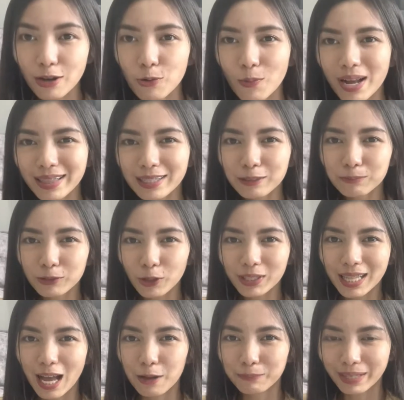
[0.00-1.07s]
มาเริ่มต้น
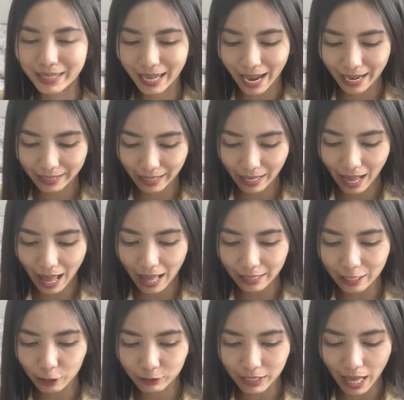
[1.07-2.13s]
ทำยังไงนะคะ
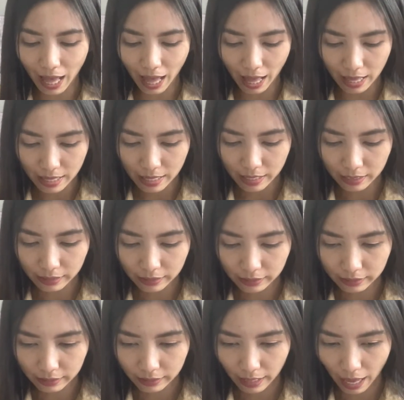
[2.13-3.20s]
เดี๋ยวจะ
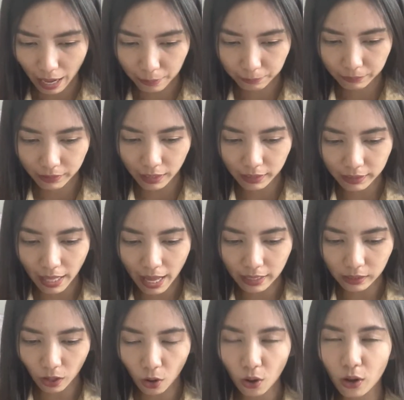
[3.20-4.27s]
ทำตั้งแต่
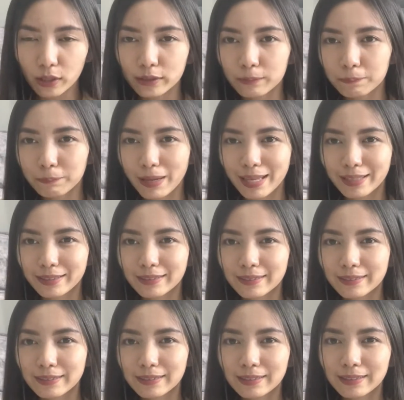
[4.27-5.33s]
ตอนเป็น
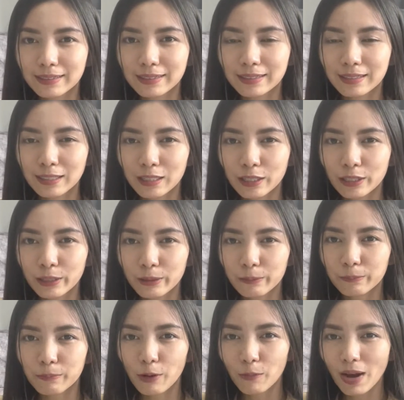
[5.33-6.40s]

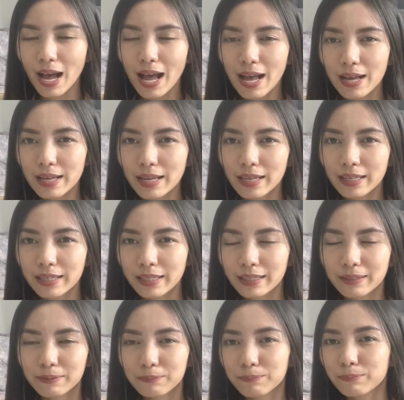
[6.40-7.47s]
แบบว่า
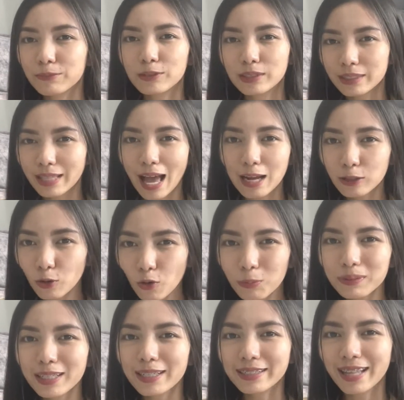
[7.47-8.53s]
ทั้งรูป
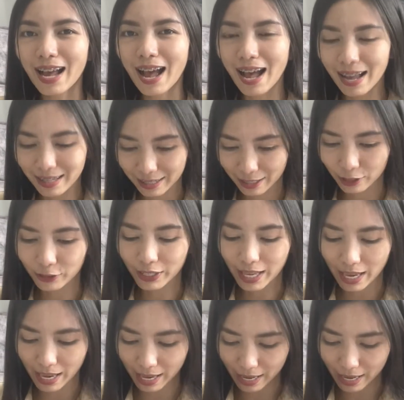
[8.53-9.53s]
เลยนะคะ โอเค